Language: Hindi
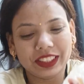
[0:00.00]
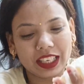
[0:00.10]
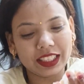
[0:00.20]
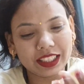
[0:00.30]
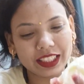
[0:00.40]

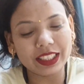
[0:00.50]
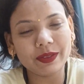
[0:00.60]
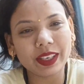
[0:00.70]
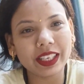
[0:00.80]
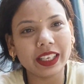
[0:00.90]
ताज़ा ताज़ा
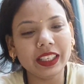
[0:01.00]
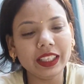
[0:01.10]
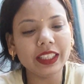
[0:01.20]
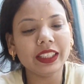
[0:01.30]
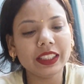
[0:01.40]
मक्खन
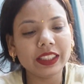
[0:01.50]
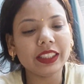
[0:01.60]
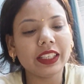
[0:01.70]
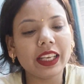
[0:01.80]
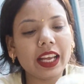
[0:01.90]

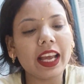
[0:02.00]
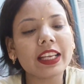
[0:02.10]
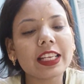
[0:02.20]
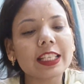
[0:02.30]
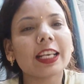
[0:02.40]

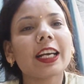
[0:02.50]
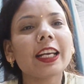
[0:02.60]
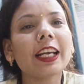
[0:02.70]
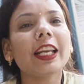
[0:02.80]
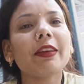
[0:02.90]
ऐसे ऐसे
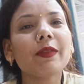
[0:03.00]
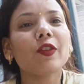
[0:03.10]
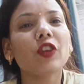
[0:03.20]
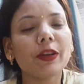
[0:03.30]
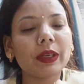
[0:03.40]
करने के लिए
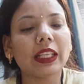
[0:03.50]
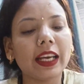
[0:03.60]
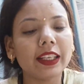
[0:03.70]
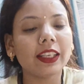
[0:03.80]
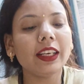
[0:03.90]
उन्होंने
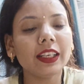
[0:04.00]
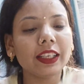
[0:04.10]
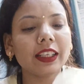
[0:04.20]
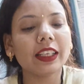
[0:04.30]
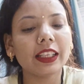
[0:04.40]
बताया था
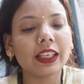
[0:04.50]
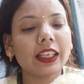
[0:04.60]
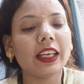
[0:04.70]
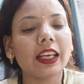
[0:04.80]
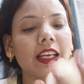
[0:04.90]
ये
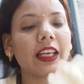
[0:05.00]
देखिए